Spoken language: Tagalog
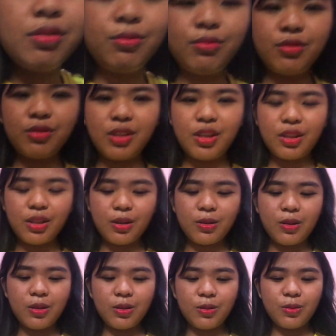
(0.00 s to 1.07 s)
Yung
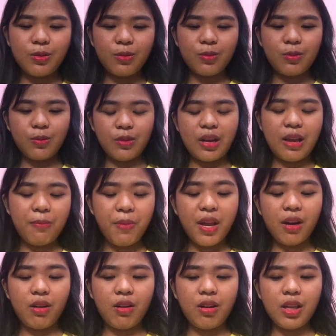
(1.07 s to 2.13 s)
kitang-kita niyo yung kulay.
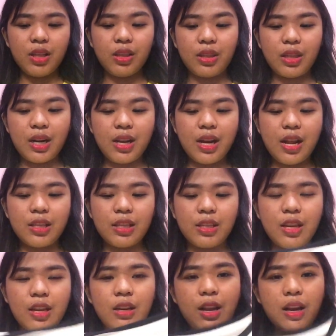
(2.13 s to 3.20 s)
Pero, ito try natin
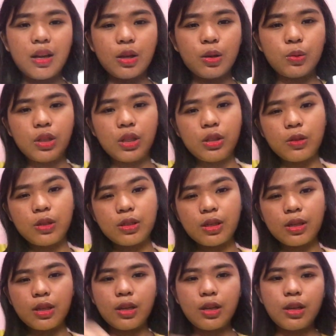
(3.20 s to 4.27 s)
yan. Lalagay ko dito yung
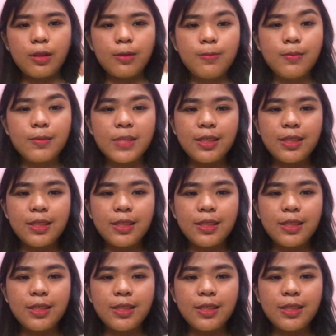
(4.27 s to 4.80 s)
sa gilid.